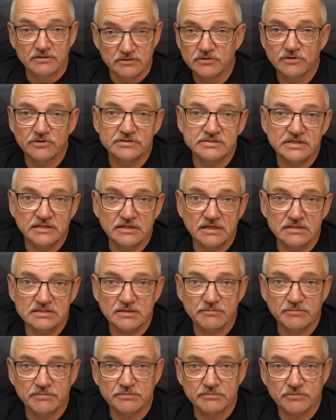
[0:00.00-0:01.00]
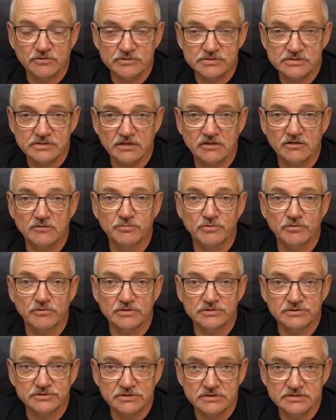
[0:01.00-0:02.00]
no i sandacza morskiego po
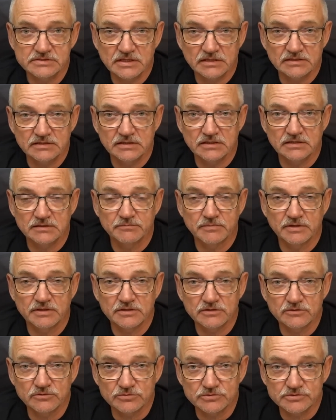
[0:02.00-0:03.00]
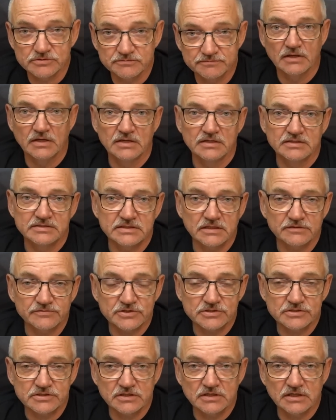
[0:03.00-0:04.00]
łacinie sander marinus. Z tych
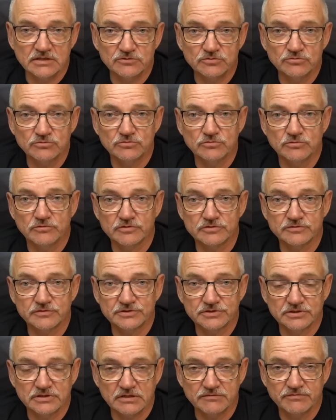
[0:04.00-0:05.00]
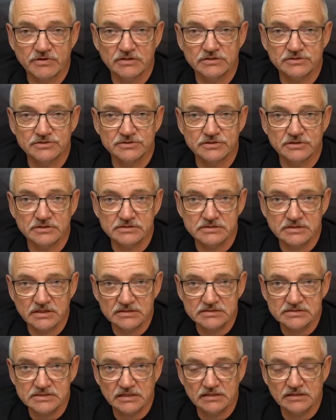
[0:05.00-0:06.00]
wszystkich gatunków oczywiście największy jest
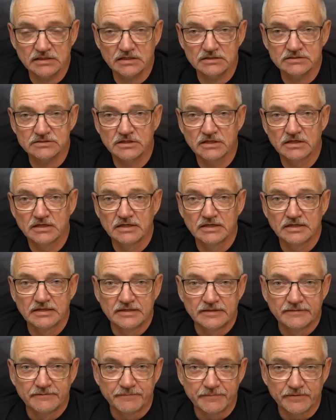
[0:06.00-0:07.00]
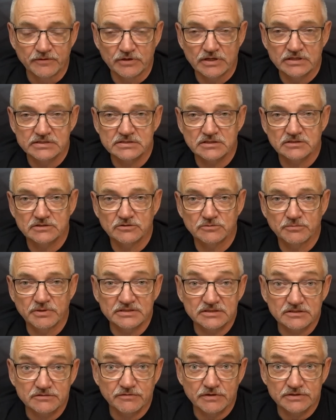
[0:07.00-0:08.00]
nasz sandacz, dorasta do
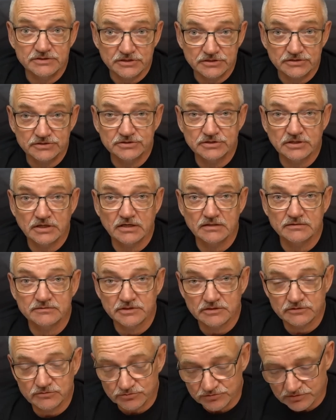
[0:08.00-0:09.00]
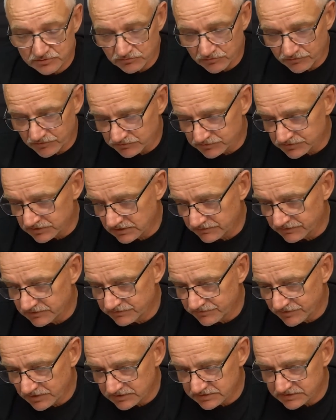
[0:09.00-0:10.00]
1,20 m, niektórzy mówią, że
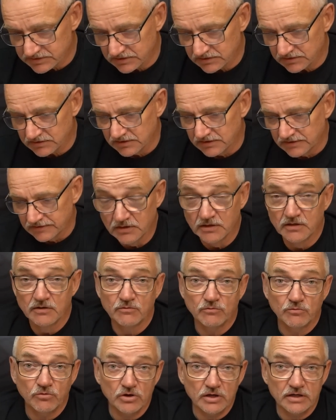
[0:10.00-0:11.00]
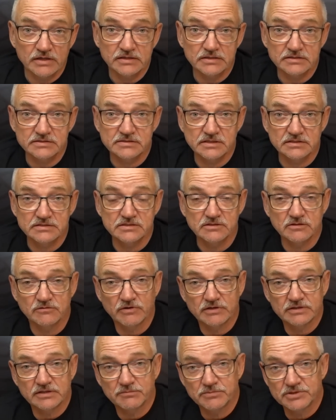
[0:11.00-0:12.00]
nawet więcej. Łolaj jest
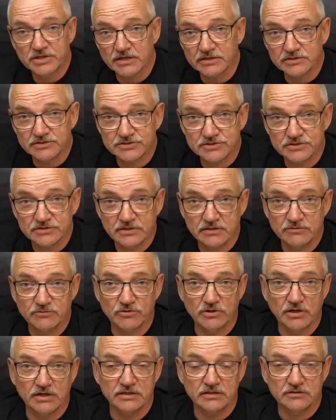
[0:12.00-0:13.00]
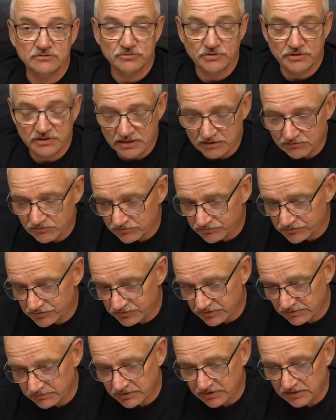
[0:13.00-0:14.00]
zdecydowanie mniejszy. Te łolaje, które ja
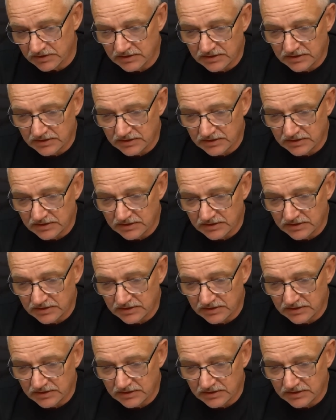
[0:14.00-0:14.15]
łowiłem